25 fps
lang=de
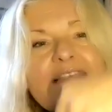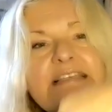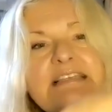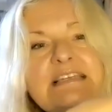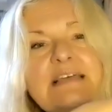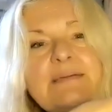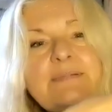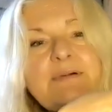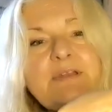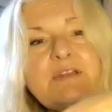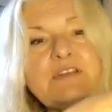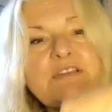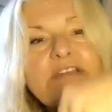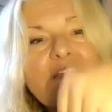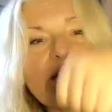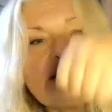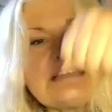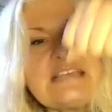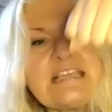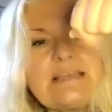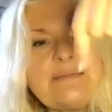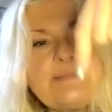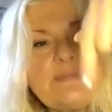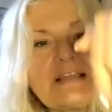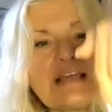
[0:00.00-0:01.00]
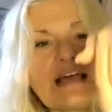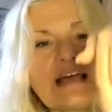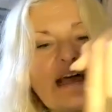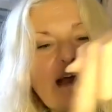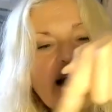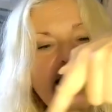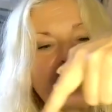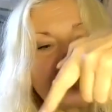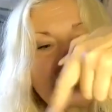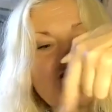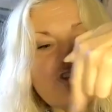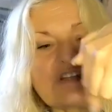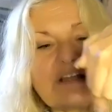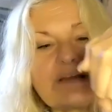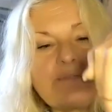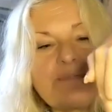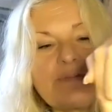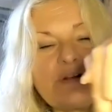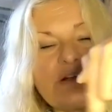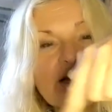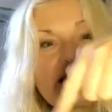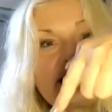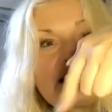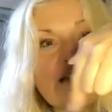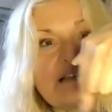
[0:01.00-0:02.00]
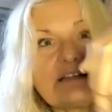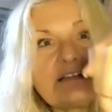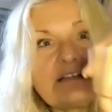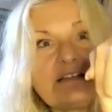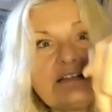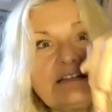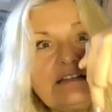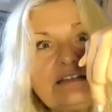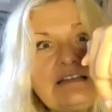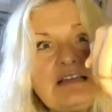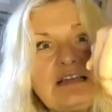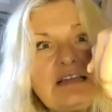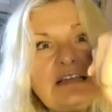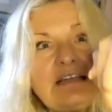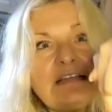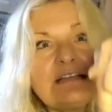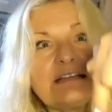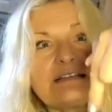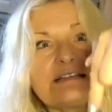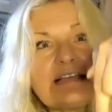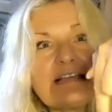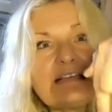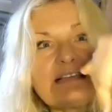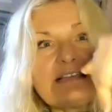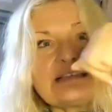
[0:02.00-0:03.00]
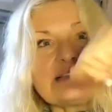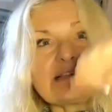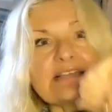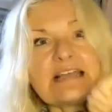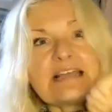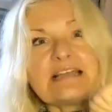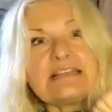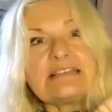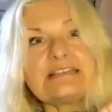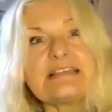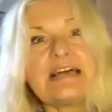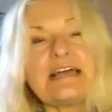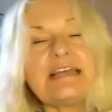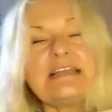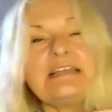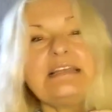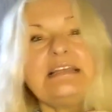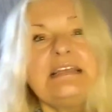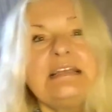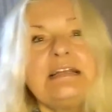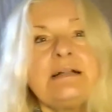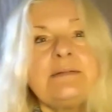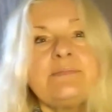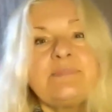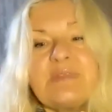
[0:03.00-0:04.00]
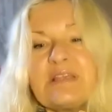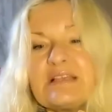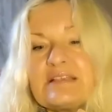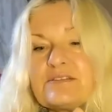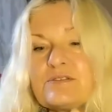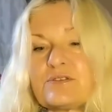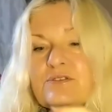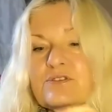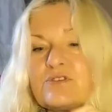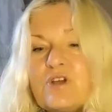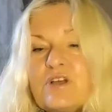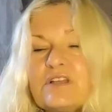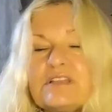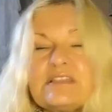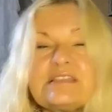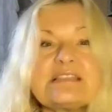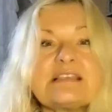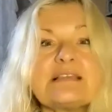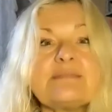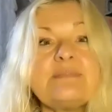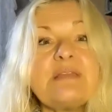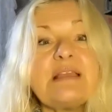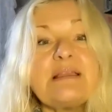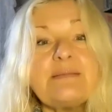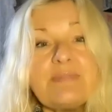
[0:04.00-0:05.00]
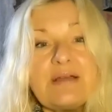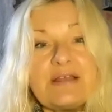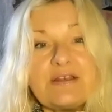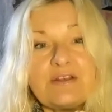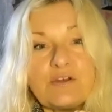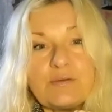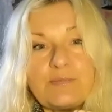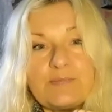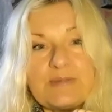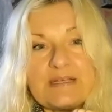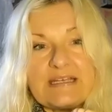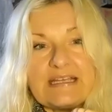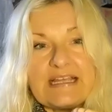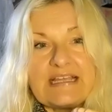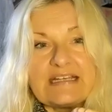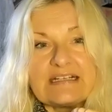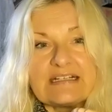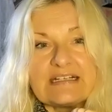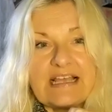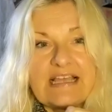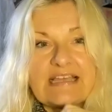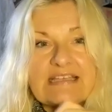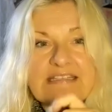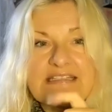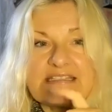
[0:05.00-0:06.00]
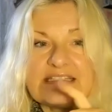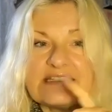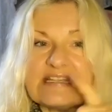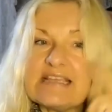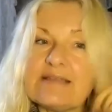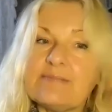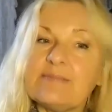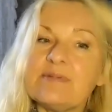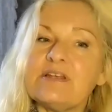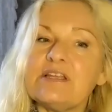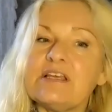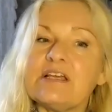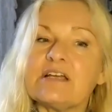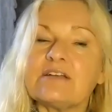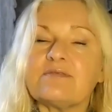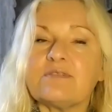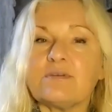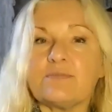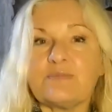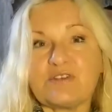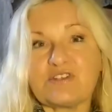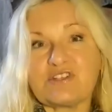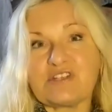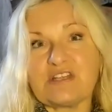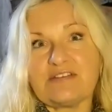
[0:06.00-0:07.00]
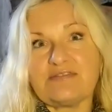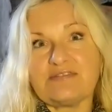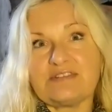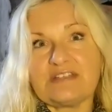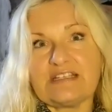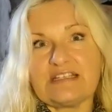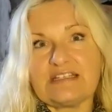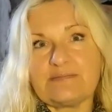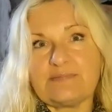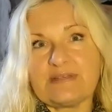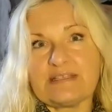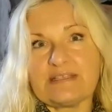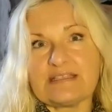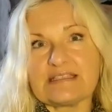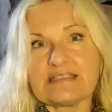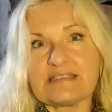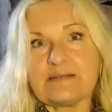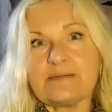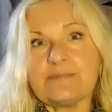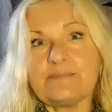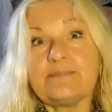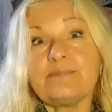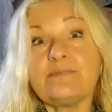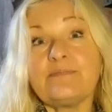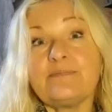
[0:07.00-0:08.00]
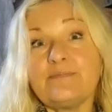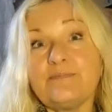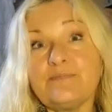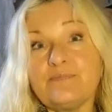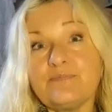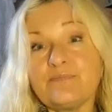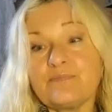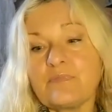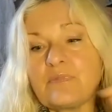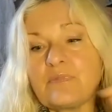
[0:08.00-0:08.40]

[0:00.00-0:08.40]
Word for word: sind aber noch die Themen reingestempelt. Ne? Das heißt, es kann sein, dass du trotzdem immer noch mit deinen gleichen Themen irgendwie beschäftigt bist. Hm?